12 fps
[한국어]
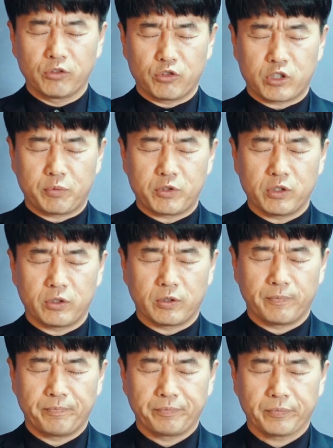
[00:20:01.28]
주십시오.
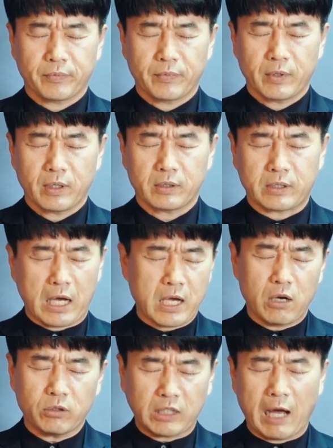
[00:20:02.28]

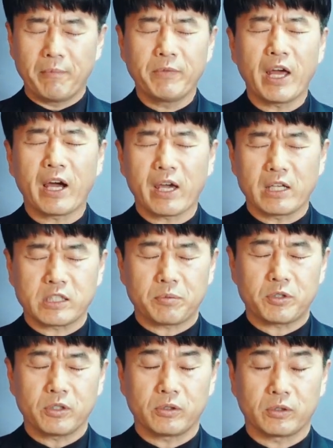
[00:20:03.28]
강하고 담대하게
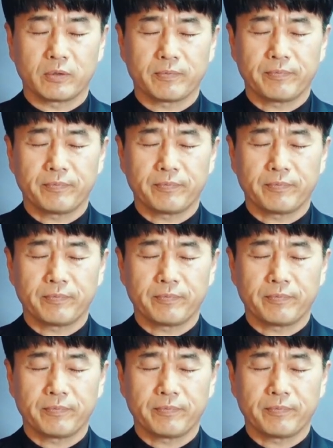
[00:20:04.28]
하십시오.